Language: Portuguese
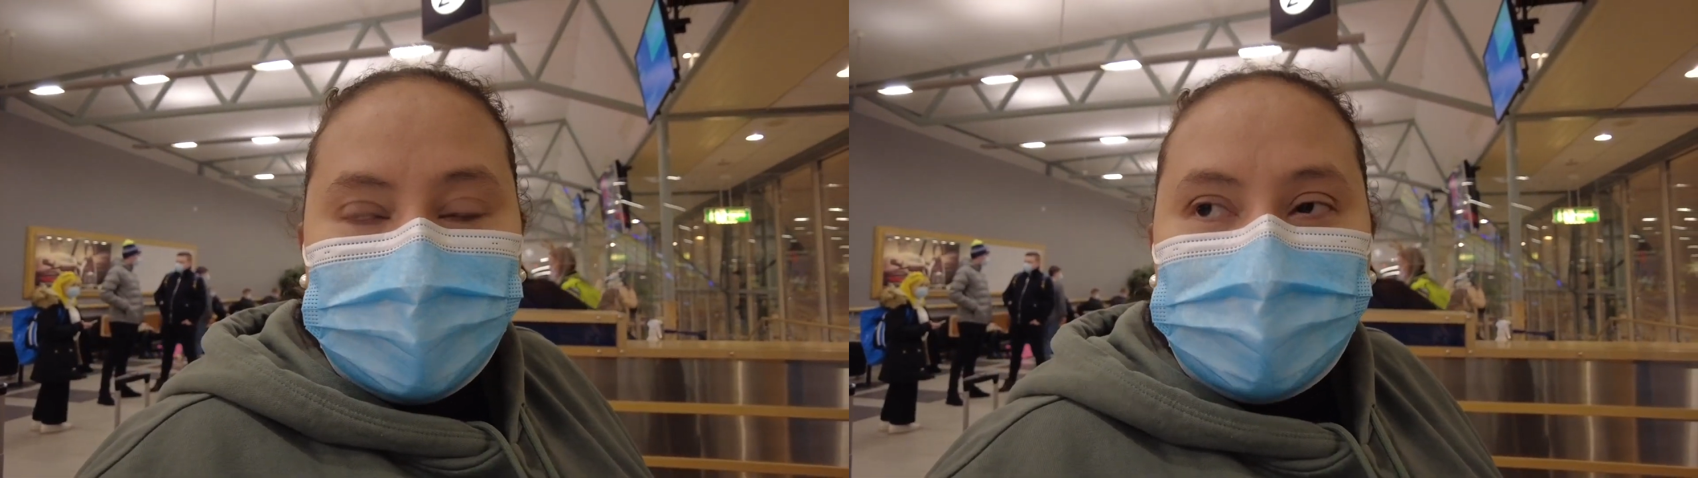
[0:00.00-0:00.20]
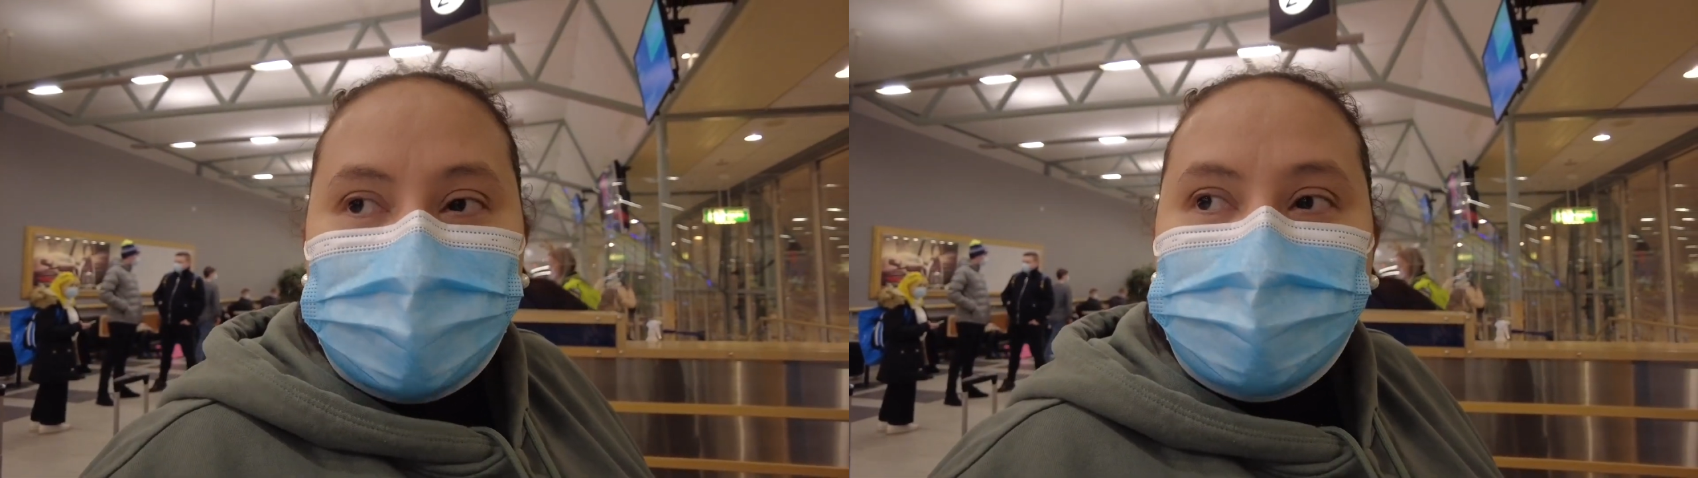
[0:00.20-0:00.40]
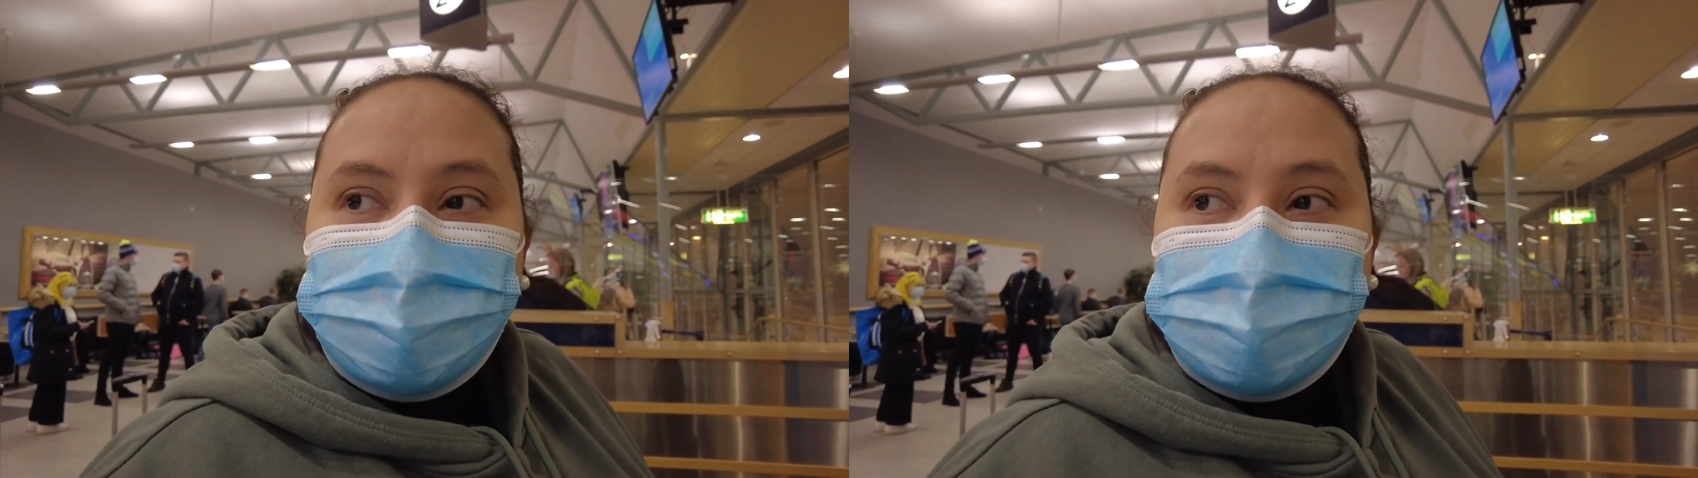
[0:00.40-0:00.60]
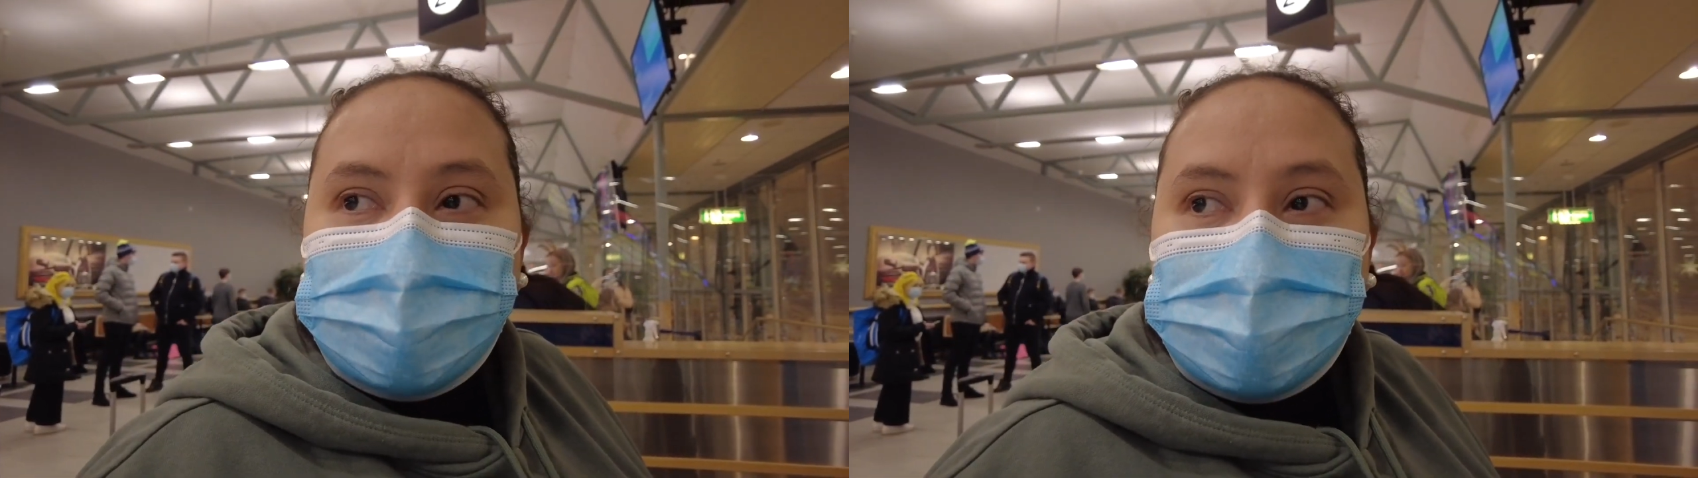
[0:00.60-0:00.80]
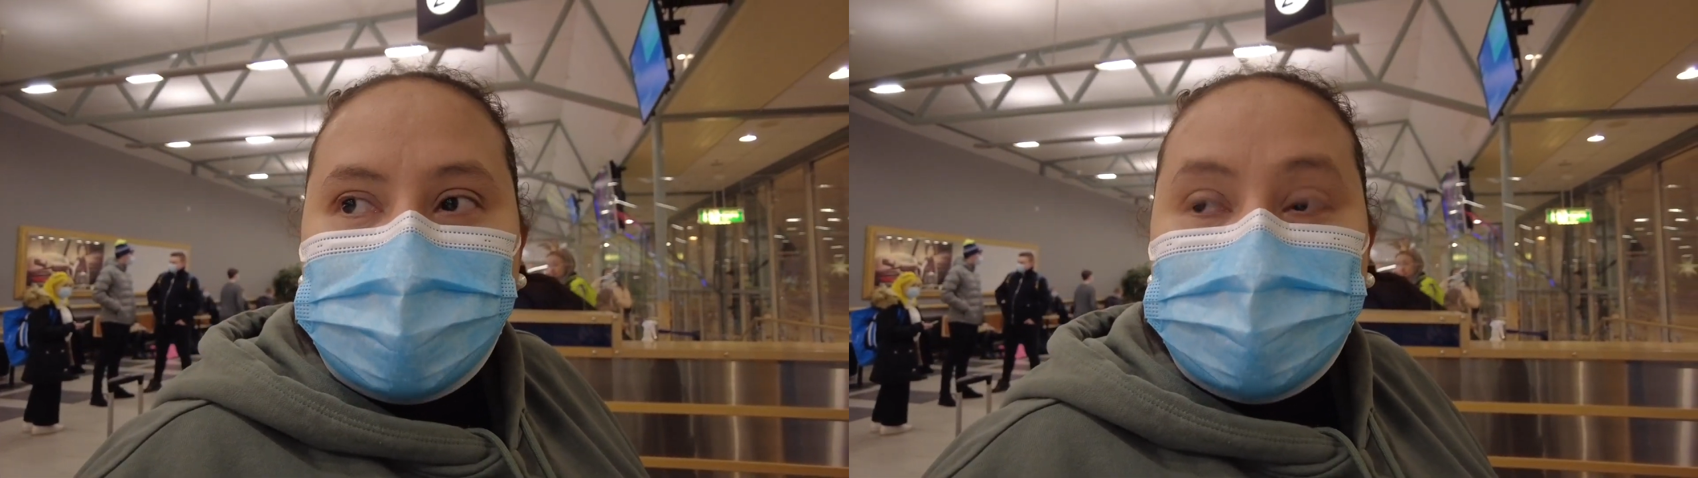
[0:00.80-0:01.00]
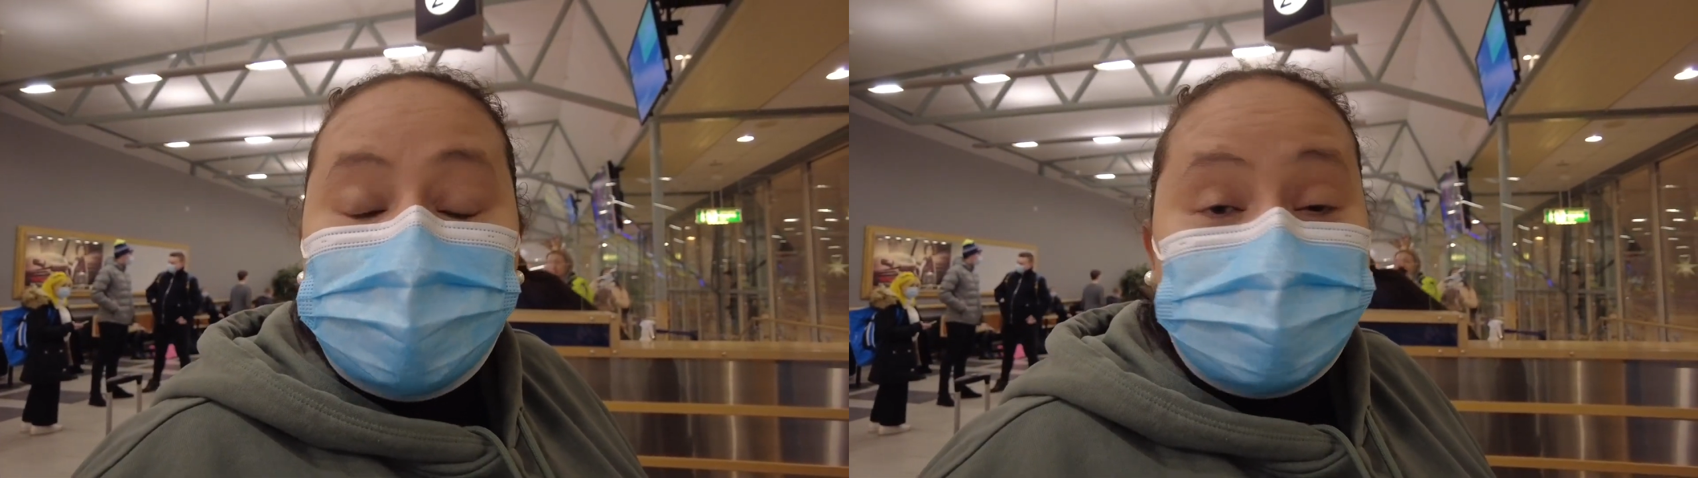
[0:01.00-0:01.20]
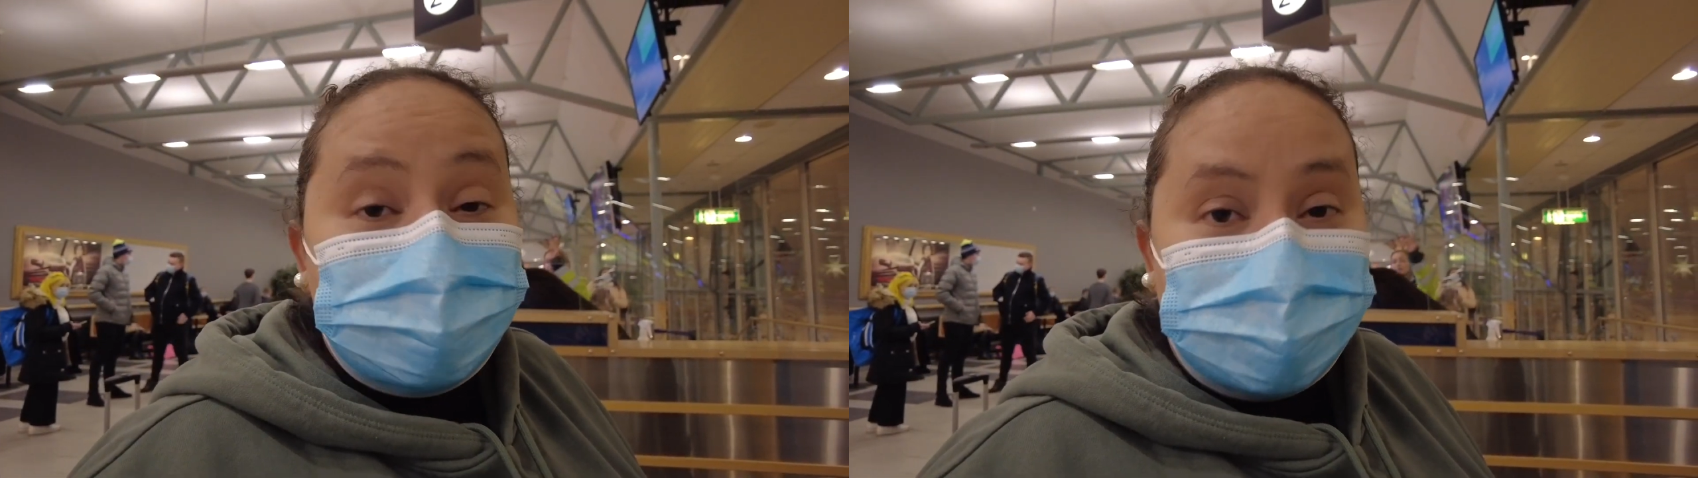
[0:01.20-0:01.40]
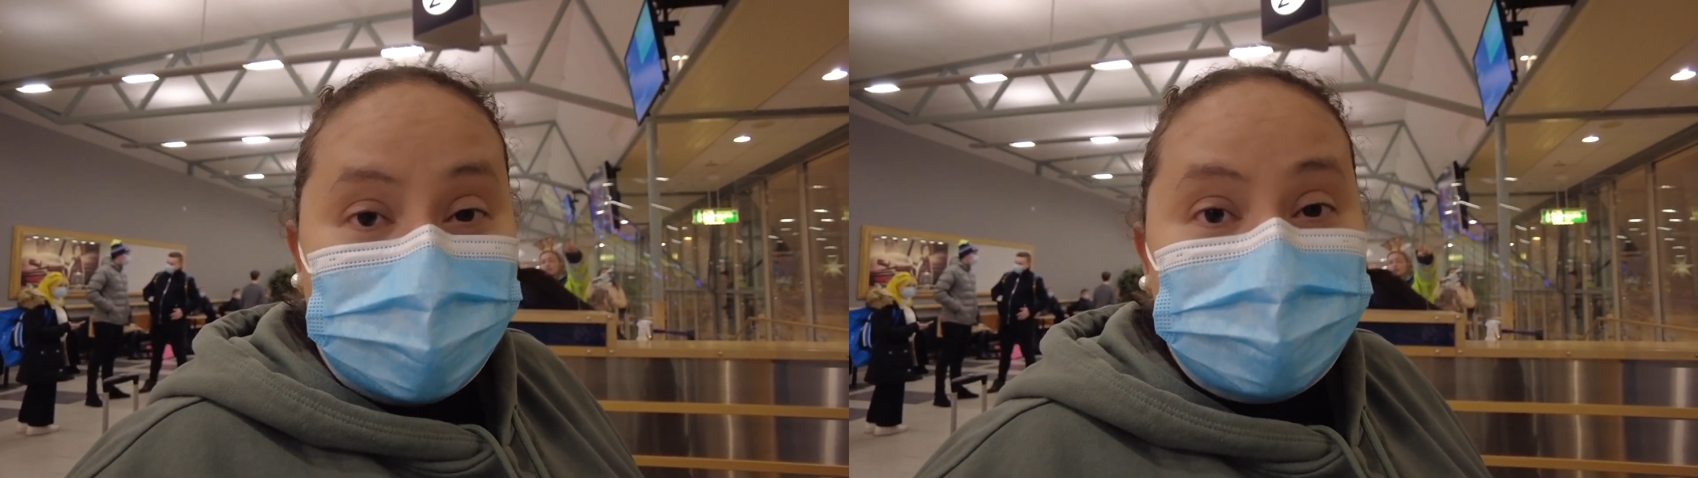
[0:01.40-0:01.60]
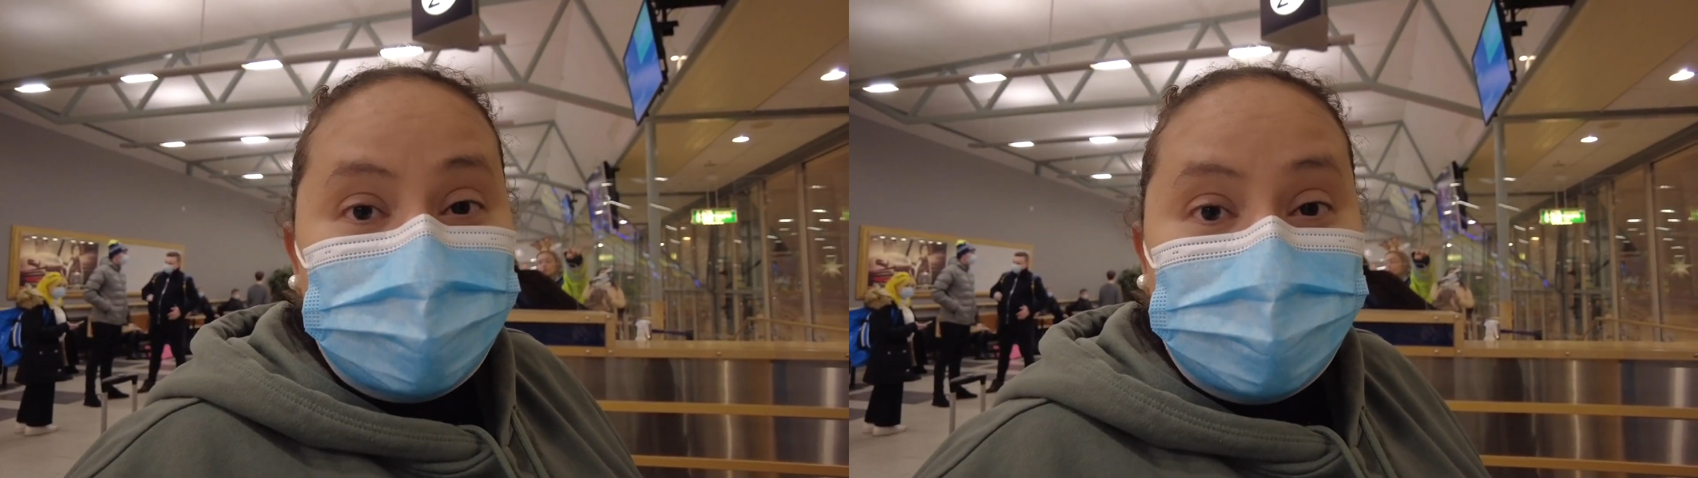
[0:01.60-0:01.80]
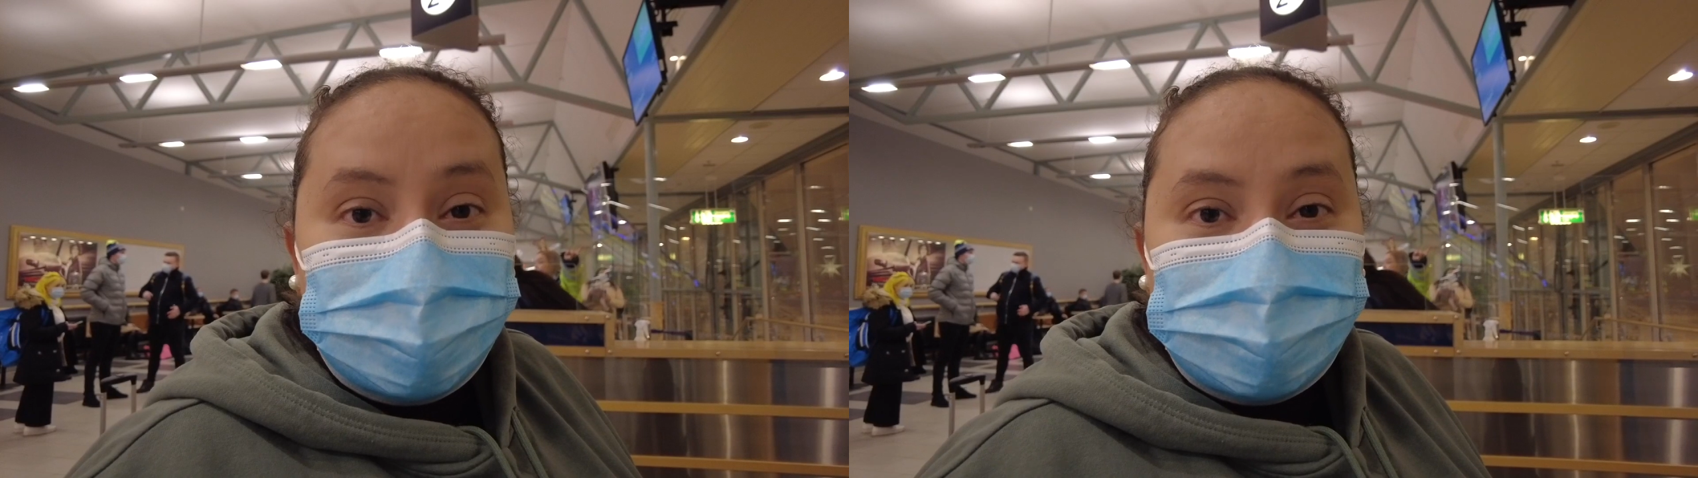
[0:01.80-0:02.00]
Então eu fiquei 16
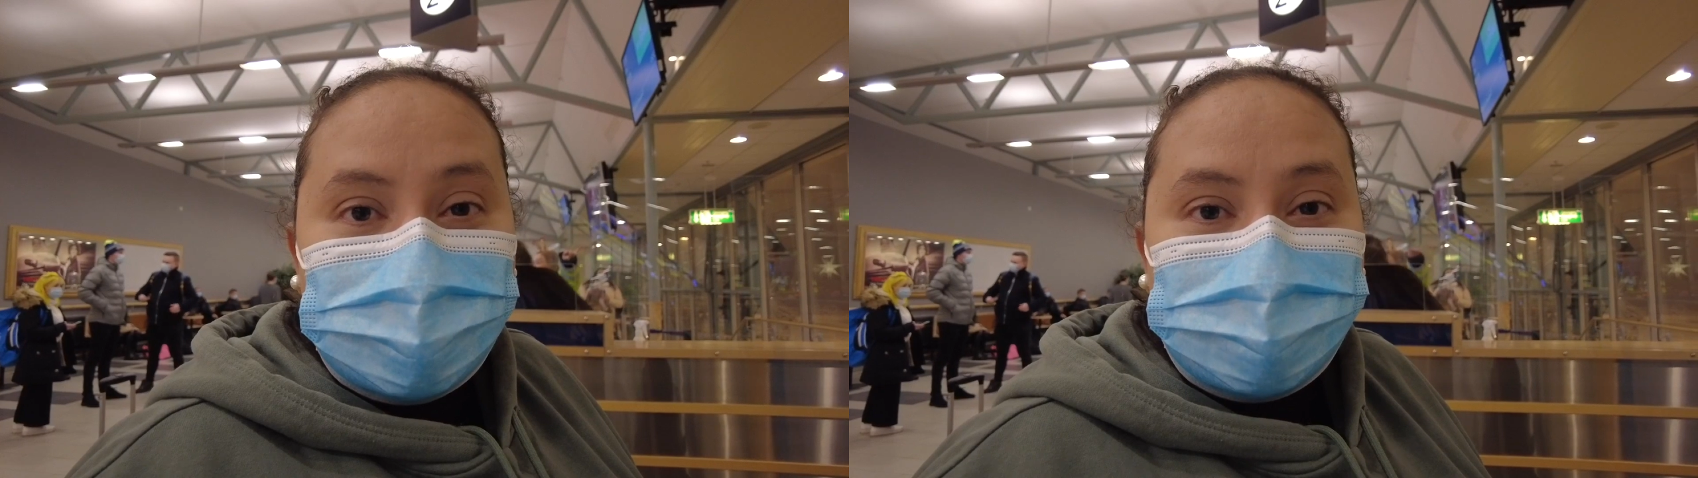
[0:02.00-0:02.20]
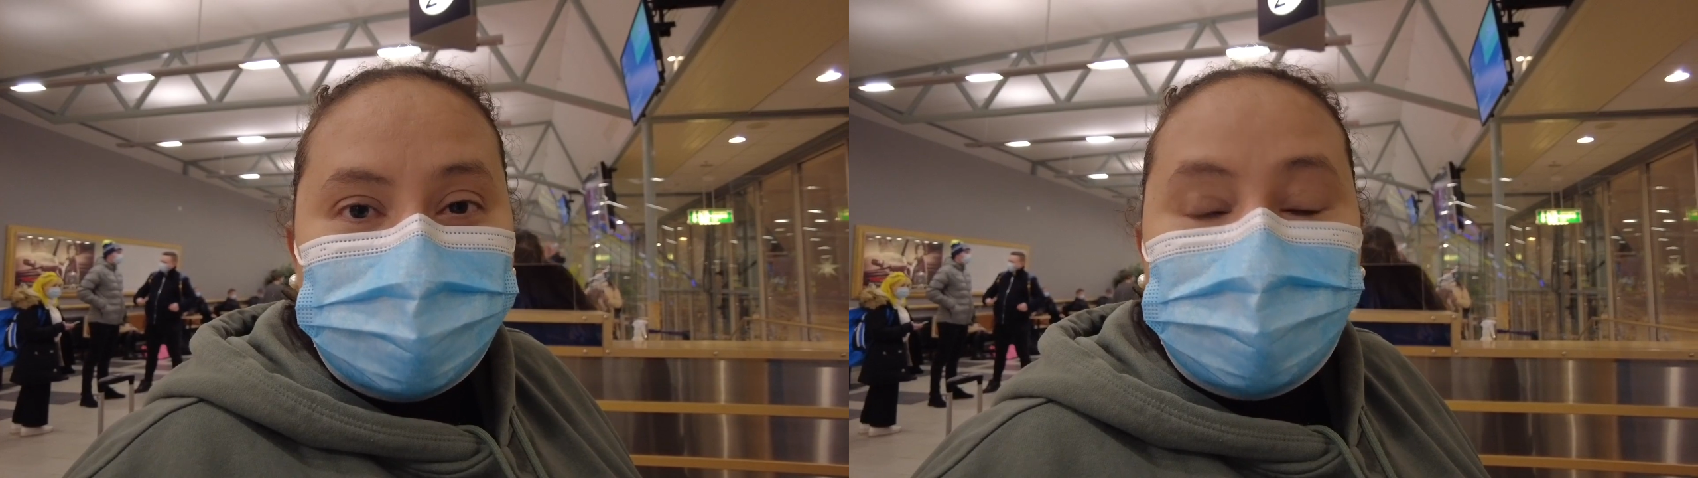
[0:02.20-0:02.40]
minutos dentro